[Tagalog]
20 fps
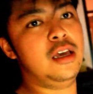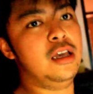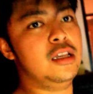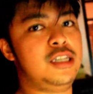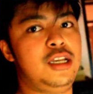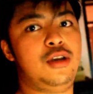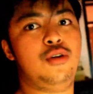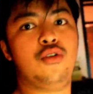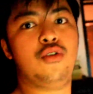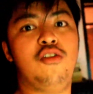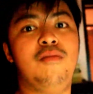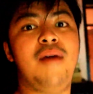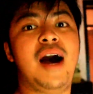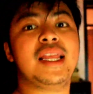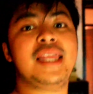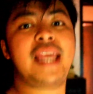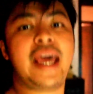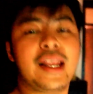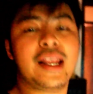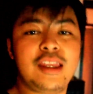siguro
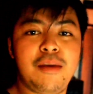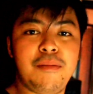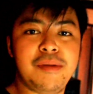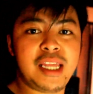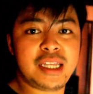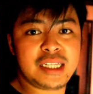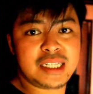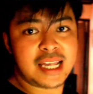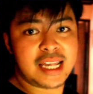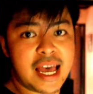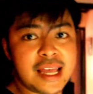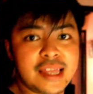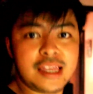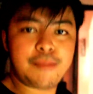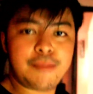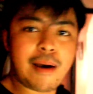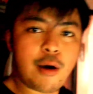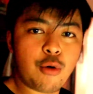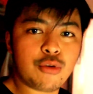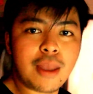mga 30 minutes na yan,
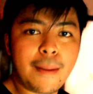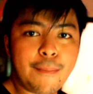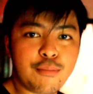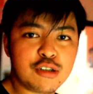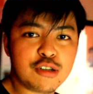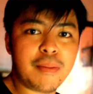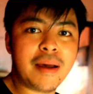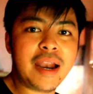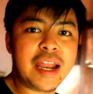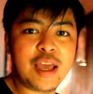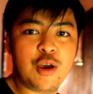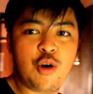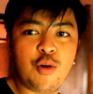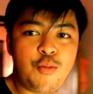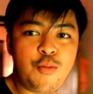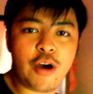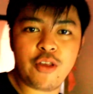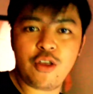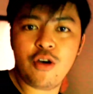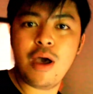di pa ako tapos maligo
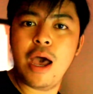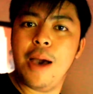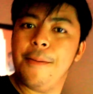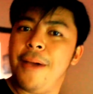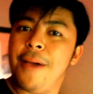po, No?